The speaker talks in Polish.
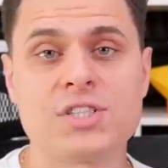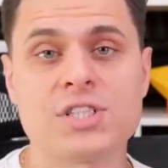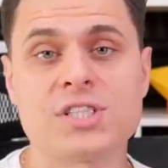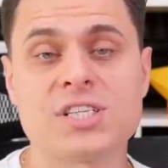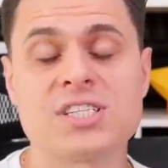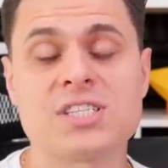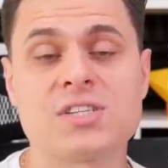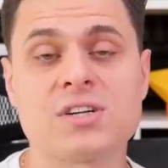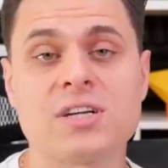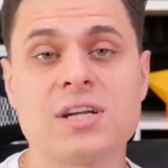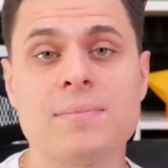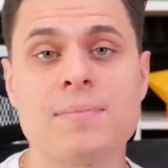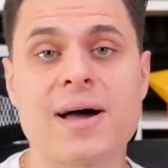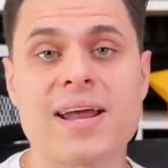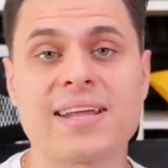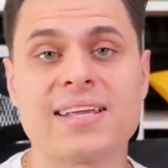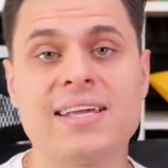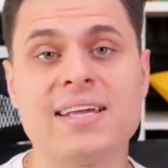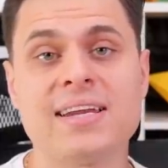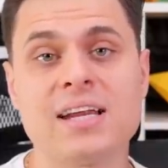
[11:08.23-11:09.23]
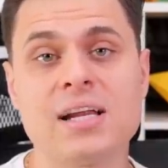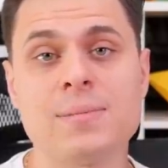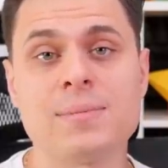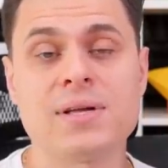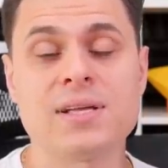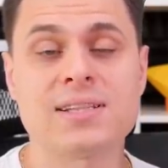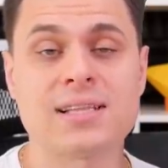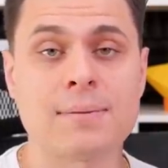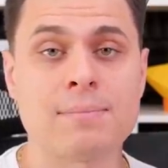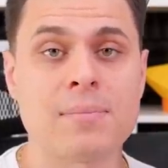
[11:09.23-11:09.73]
tę stronę marki
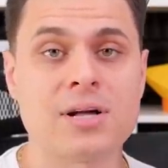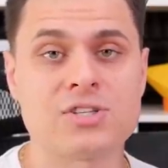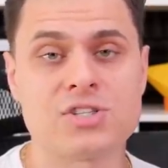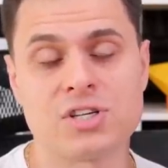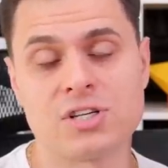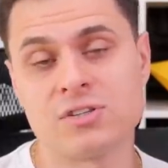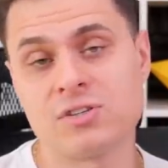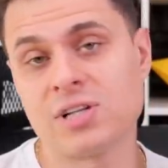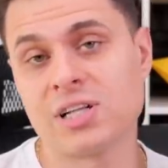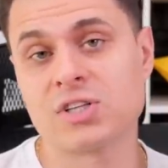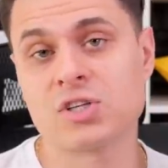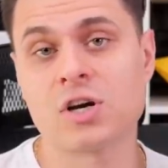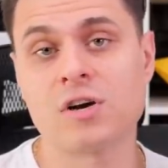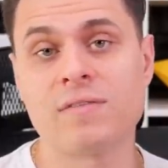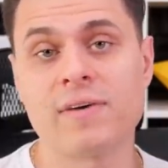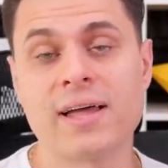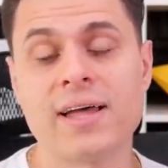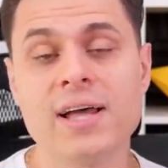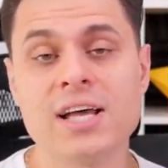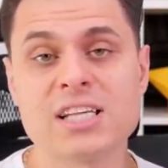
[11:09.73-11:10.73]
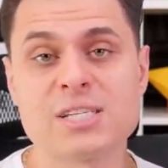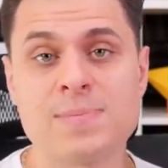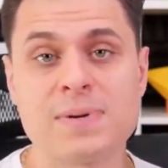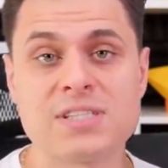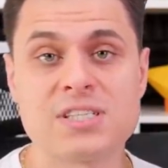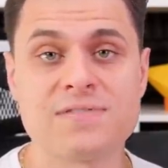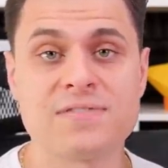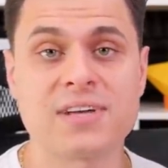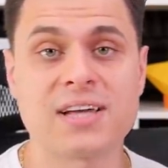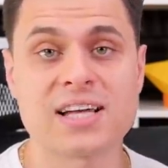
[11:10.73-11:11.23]
Realme, tam macie dodatkowe
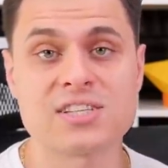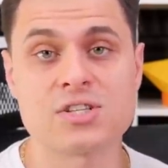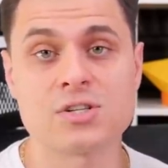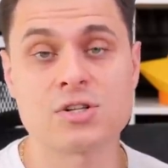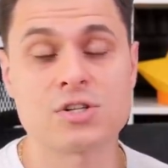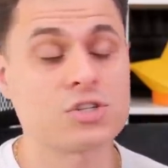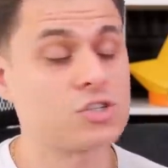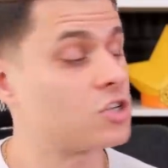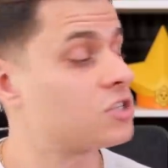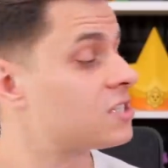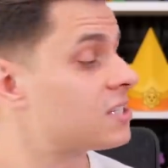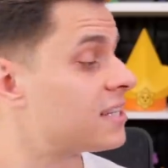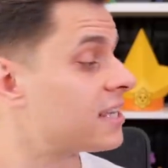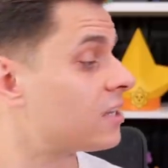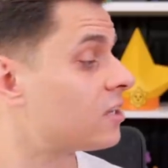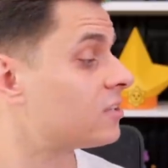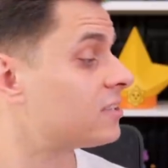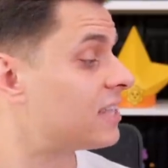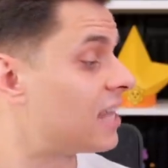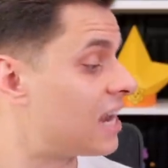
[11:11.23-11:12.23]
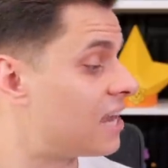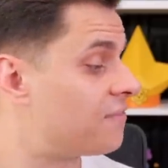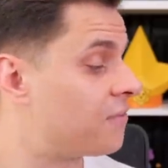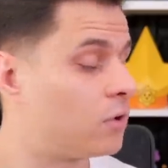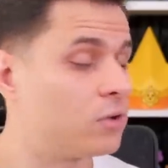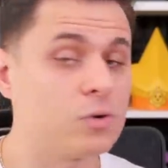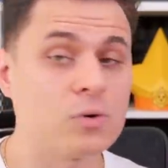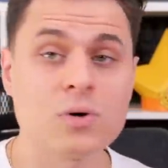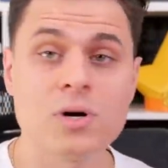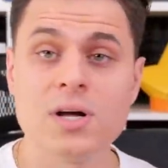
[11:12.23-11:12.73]
specyfikacje dotyczące tego
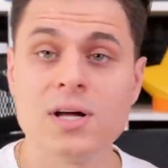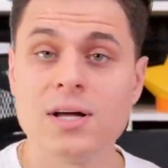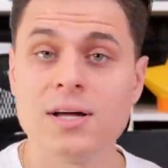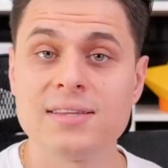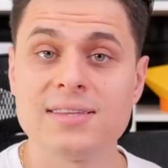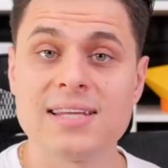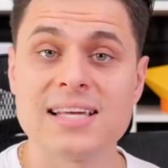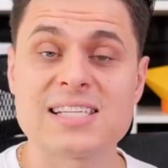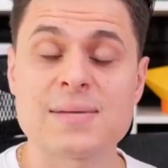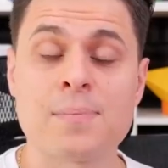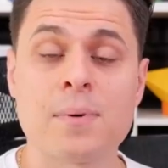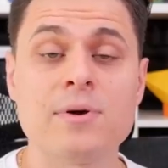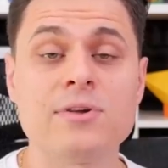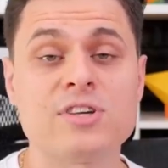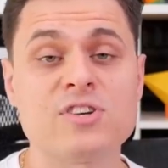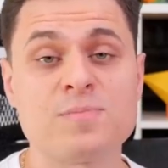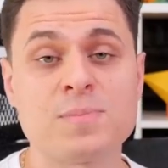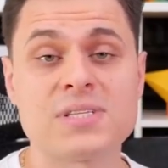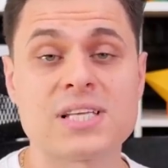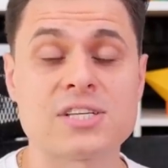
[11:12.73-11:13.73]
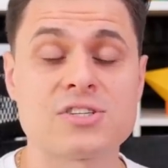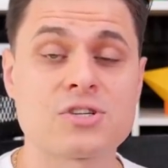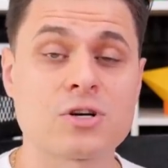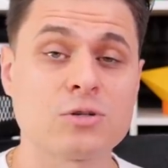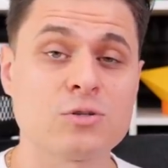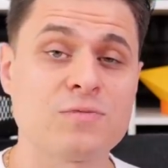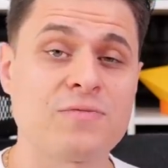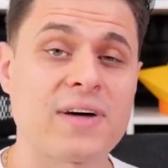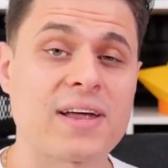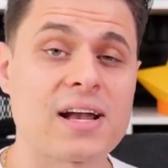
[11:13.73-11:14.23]
telefonu. Nie zapomnijcie wpisać
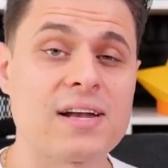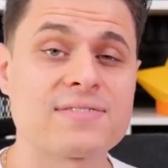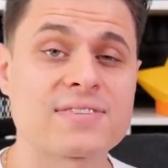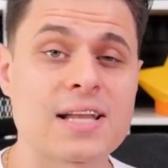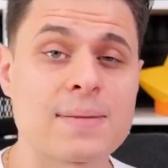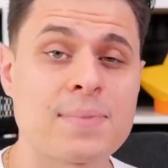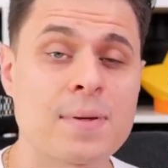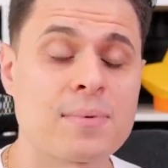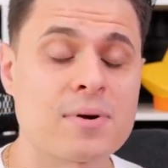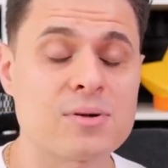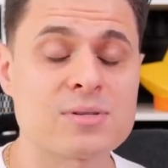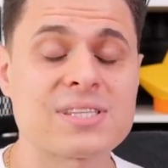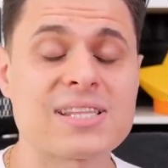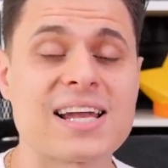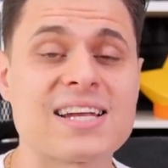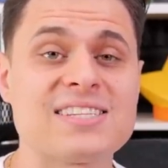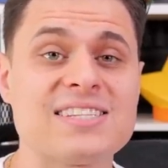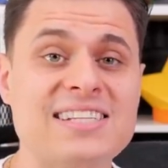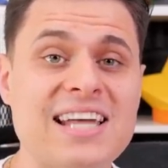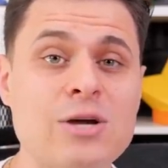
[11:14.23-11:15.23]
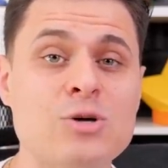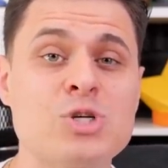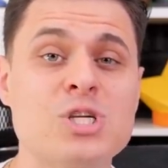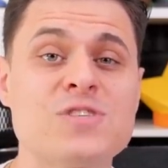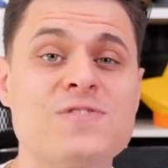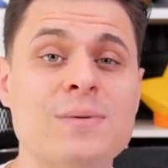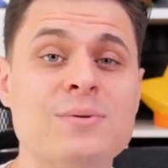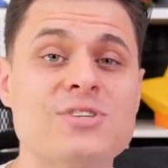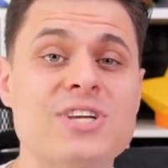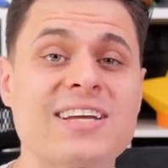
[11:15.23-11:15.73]
kodu Faro w sklepie Brawl Stars. Ja już się
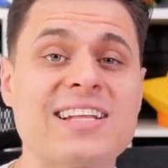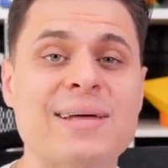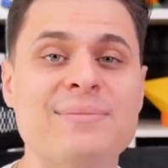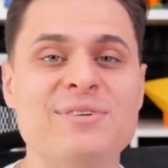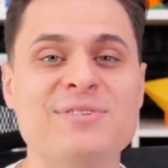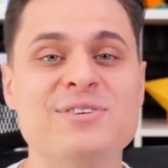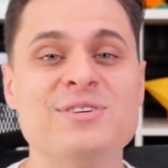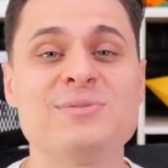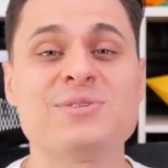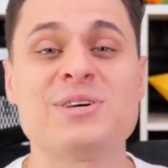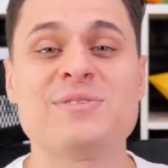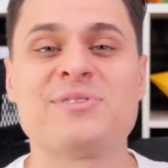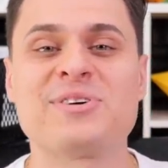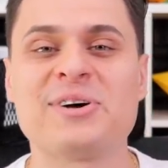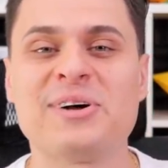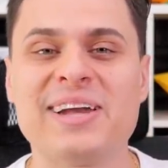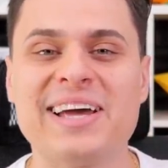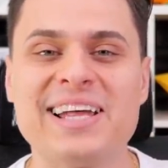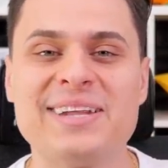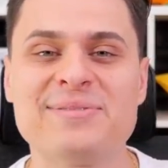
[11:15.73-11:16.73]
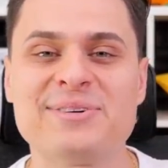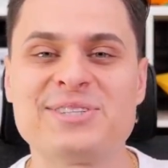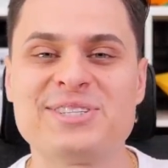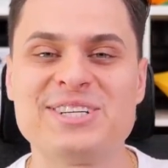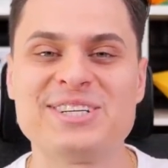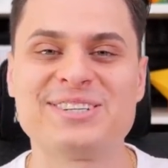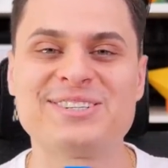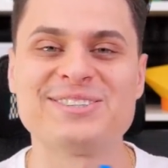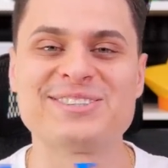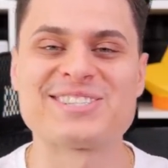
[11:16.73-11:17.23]
z Wami żegnam i widzimy się w kolejnym
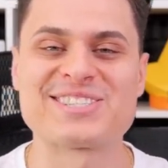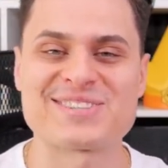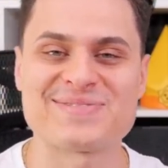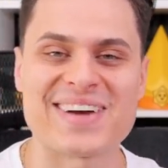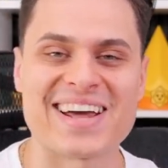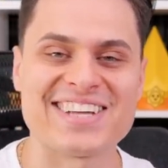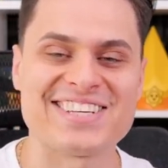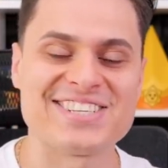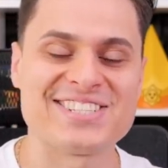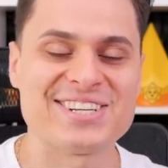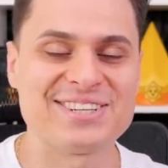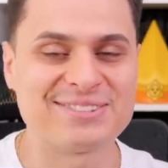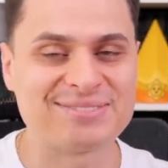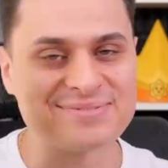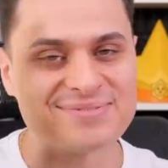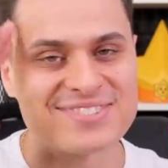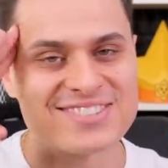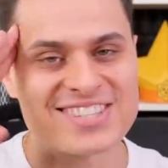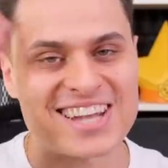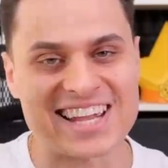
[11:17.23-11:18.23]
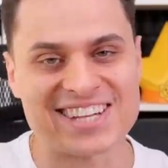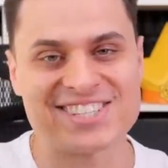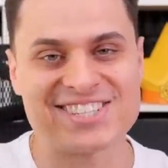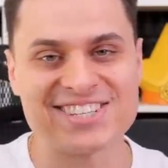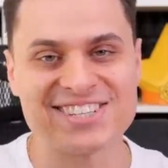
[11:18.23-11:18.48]
odcinku. Trzymajcie się, cześć!